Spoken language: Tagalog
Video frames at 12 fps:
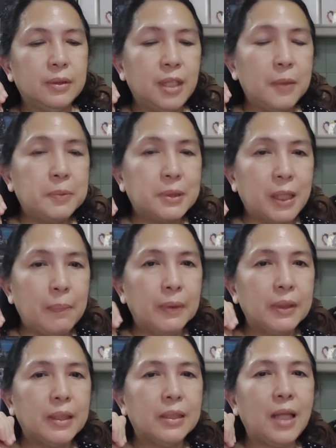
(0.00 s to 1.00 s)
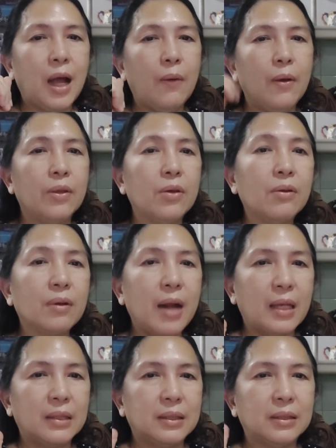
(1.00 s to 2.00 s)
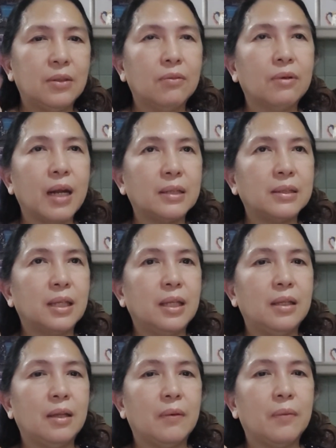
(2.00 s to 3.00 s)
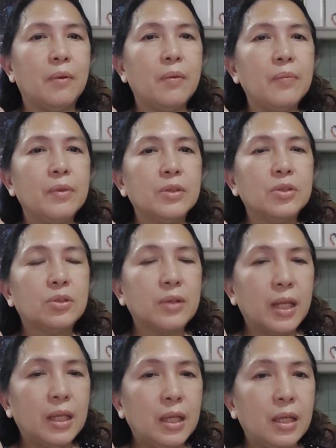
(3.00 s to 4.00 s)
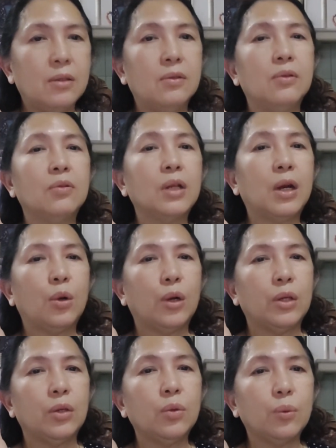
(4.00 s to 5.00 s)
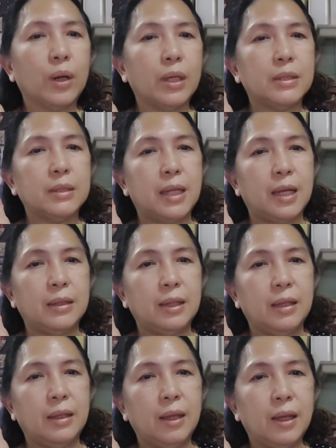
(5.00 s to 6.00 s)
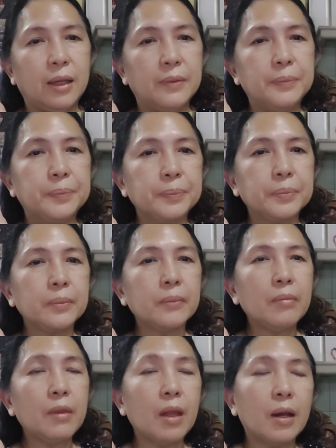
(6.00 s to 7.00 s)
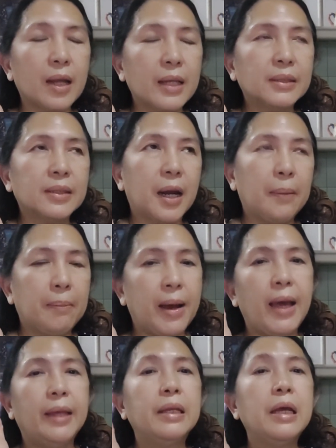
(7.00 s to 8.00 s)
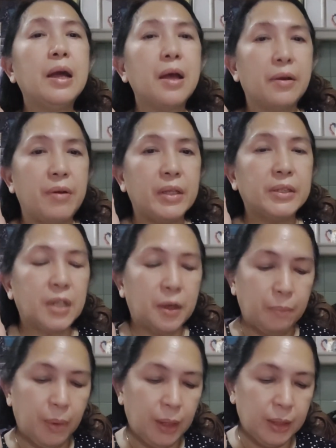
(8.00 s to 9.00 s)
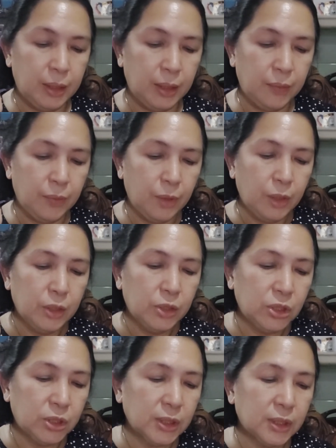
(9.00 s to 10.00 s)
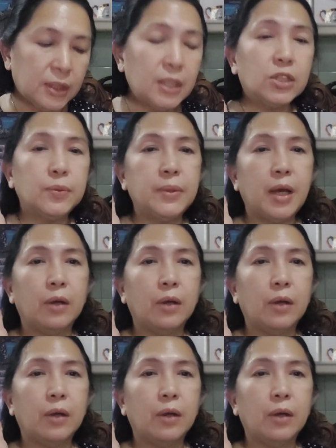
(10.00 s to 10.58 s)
deep sleep na tinatawag, yung rest, yung rest in the, surrendering to the Lord yung worries natin. And rest our mind, rest our body. Jesus teach me